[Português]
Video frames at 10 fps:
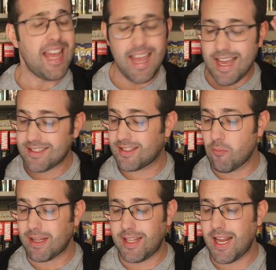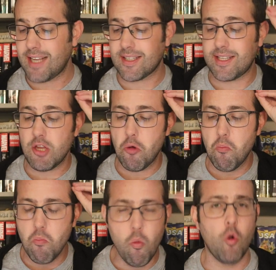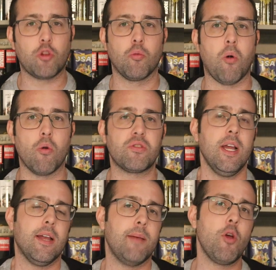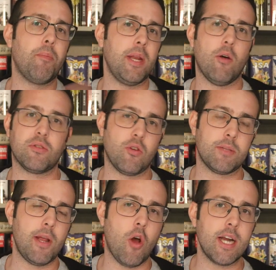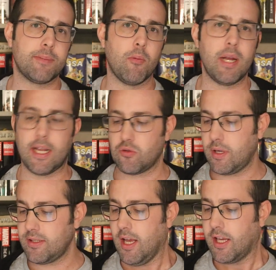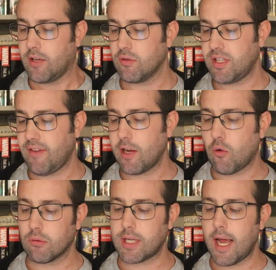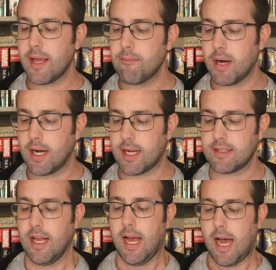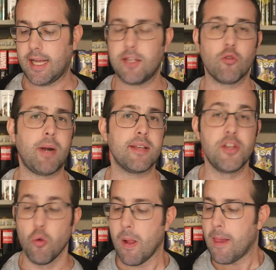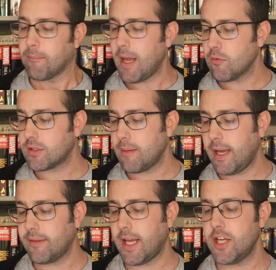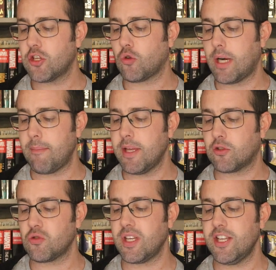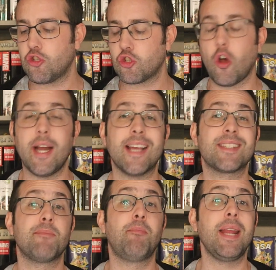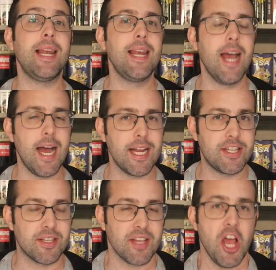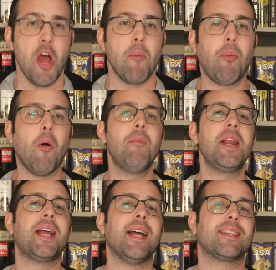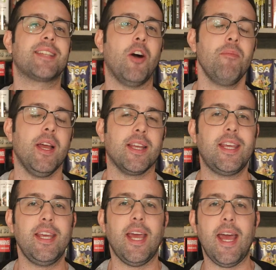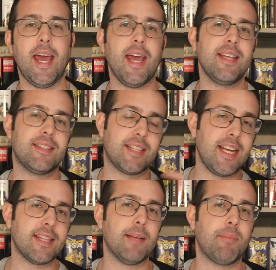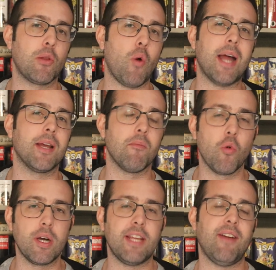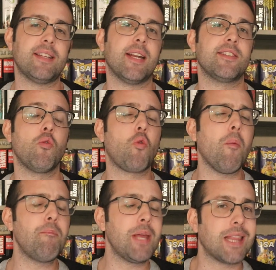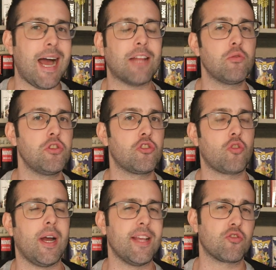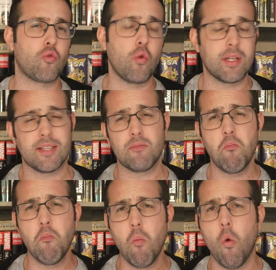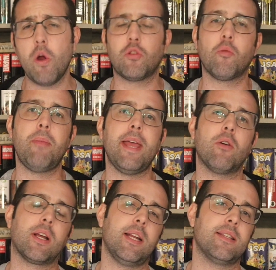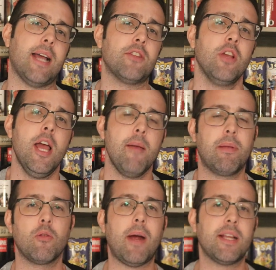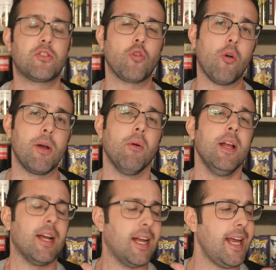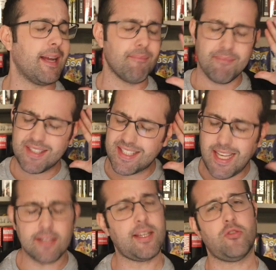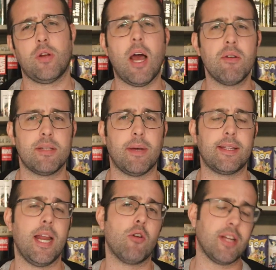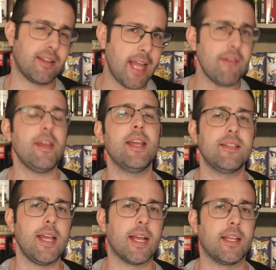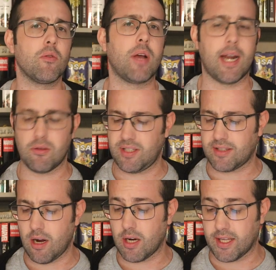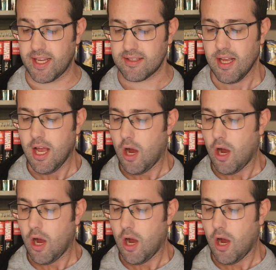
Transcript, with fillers: é, são materiais assim muito bons, na minha opinião são as melhores publicações que você vai encontrar em bancas aqui no Brasil. Temos também da editora Mitos Histórias Brilhantes, publicação que é escrita pelo Alan Moore, que vai trazer um compilado de histórias curtas muito bem organizados pelo Mark Sobel. Galera, sensacional esse material, já teve resenha aqui no canal Central HQs,